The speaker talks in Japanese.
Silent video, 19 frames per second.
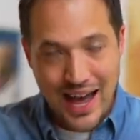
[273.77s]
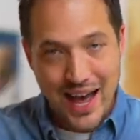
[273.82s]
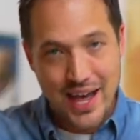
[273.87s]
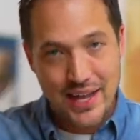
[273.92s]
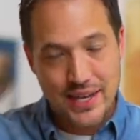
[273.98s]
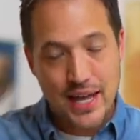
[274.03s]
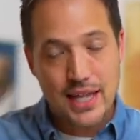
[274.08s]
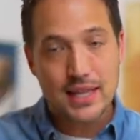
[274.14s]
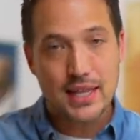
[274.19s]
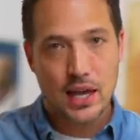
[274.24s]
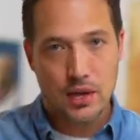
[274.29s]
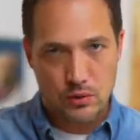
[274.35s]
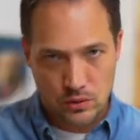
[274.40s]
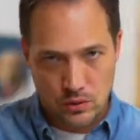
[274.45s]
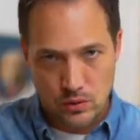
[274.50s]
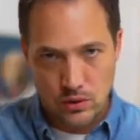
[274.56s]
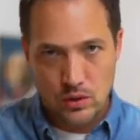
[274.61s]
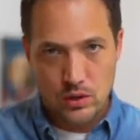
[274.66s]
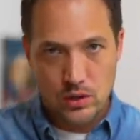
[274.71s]
あなた
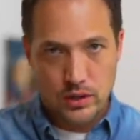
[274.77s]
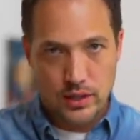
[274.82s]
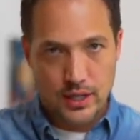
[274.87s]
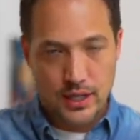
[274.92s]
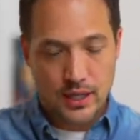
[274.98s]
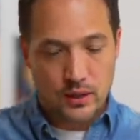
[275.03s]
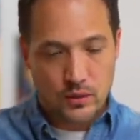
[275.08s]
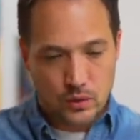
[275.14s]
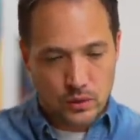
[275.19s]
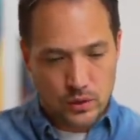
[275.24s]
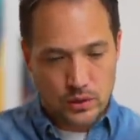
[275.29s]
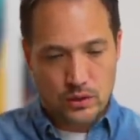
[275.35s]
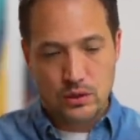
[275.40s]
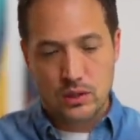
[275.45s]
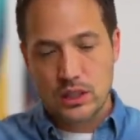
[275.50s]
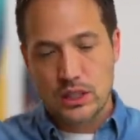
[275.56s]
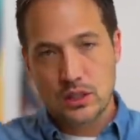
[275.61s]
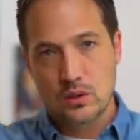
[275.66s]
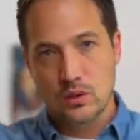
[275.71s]
の、ね、固
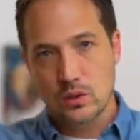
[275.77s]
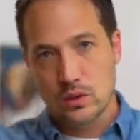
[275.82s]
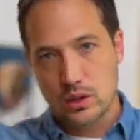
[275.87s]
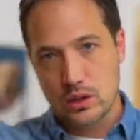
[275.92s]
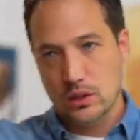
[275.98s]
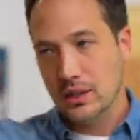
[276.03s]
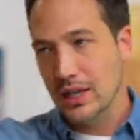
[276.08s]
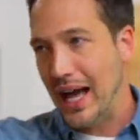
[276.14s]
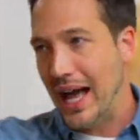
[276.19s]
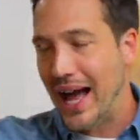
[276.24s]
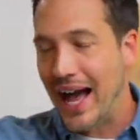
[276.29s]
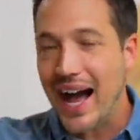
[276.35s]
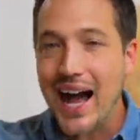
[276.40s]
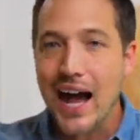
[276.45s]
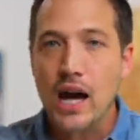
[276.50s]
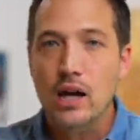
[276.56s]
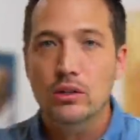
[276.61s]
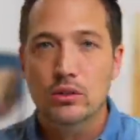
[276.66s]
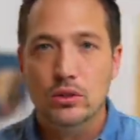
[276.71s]
有振動数が
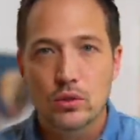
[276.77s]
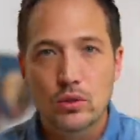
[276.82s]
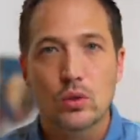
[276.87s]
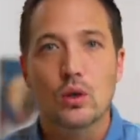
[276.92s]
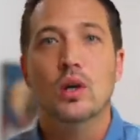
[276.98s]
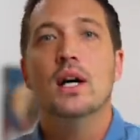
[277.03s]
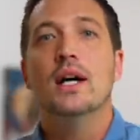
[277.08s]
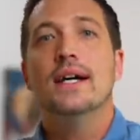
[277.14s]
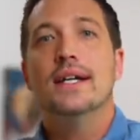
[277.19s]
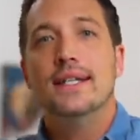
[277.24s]
合うと、